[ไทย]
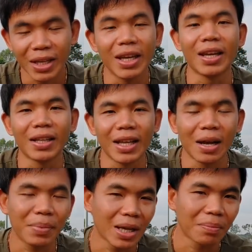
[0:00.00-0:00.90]
อีกนะ
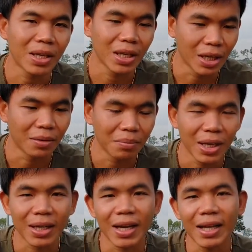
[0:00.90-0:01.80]
ครับประหยัดไปอีกป
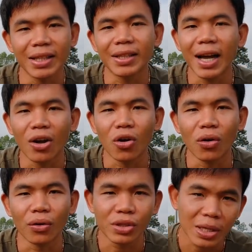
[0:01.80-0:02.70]
ระหยัดค่าติดตั้งขอ
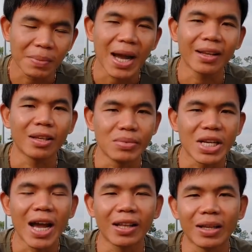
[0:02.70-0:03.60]
งทีมงานทีม
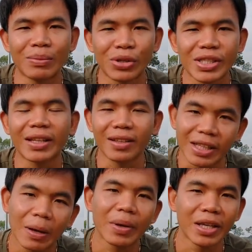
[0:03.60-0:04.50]
ช่างทีมบริษัทติด
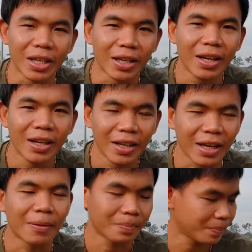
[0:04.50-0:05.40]
ตั้งไปอีก
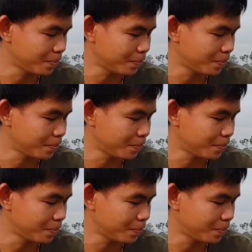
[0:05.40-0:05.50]
นะครับ